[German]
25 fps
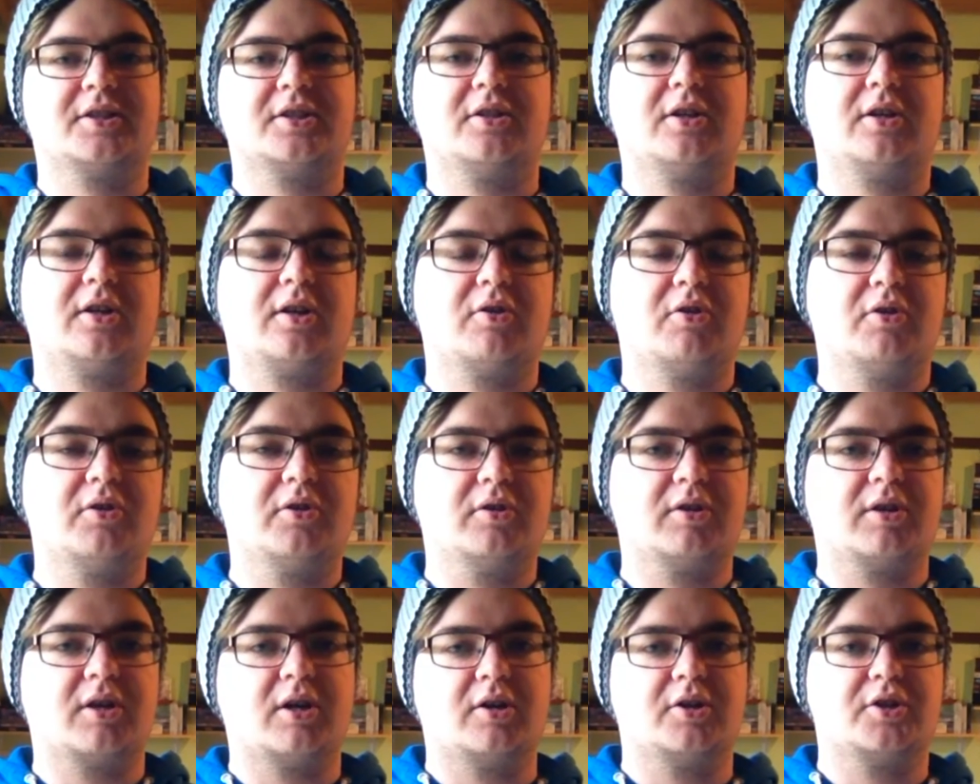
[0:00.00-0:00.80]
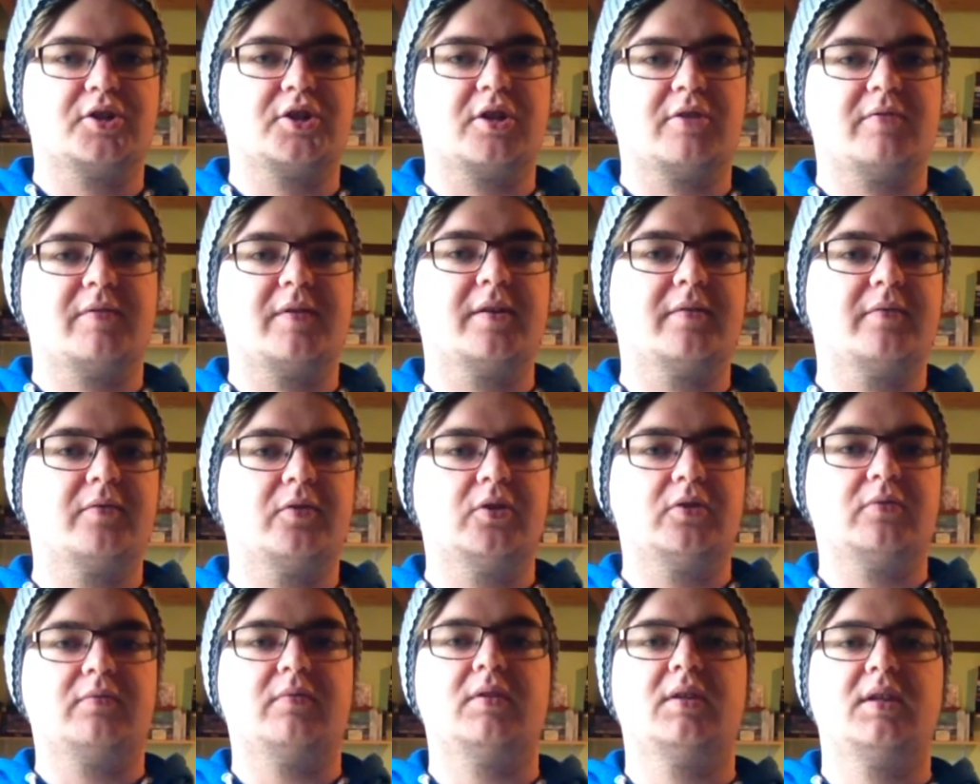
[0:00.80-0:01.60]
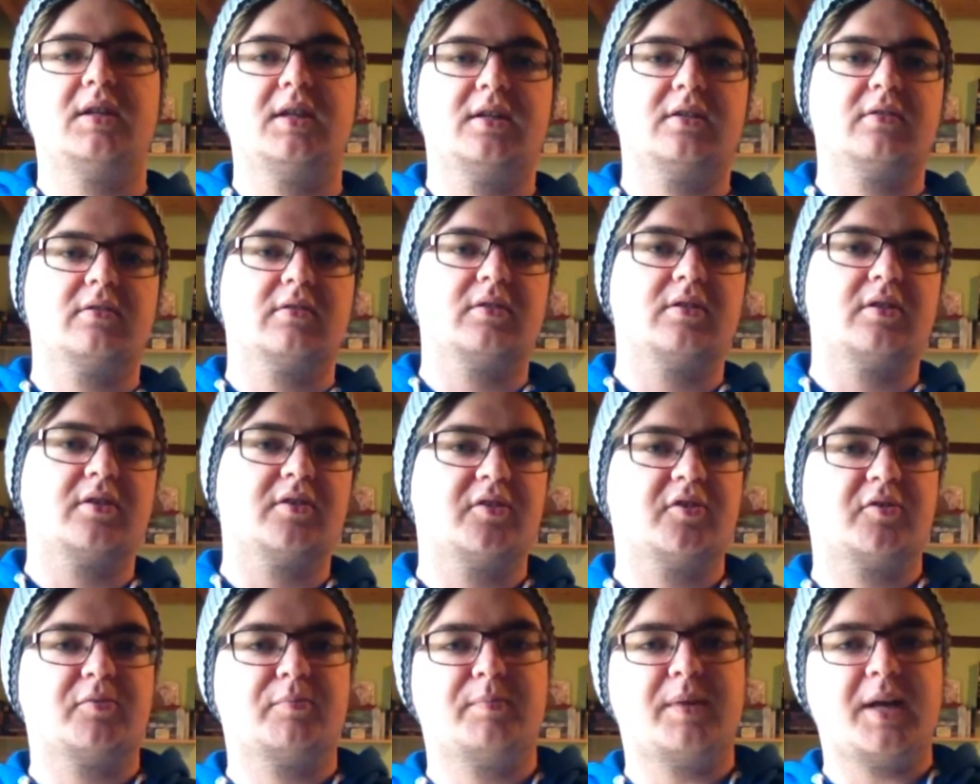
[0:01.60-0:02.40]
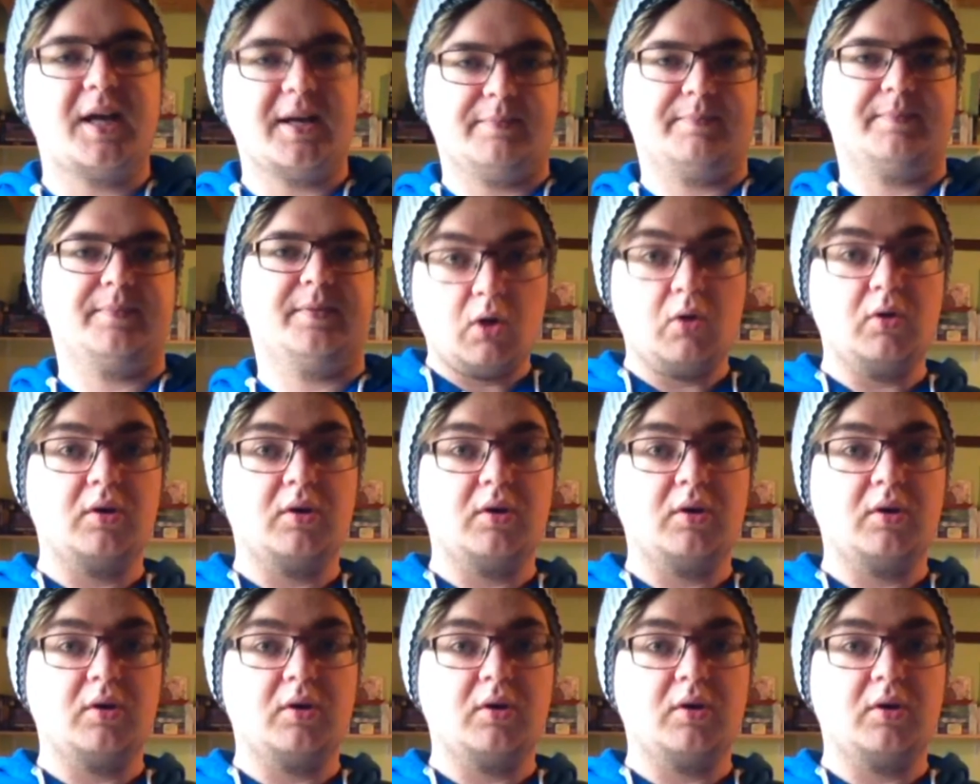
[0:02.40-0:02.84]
Dann könnt ihr euch anschauen, wenn ihr wollt. Wenn nicht, dann lasst es bleiben.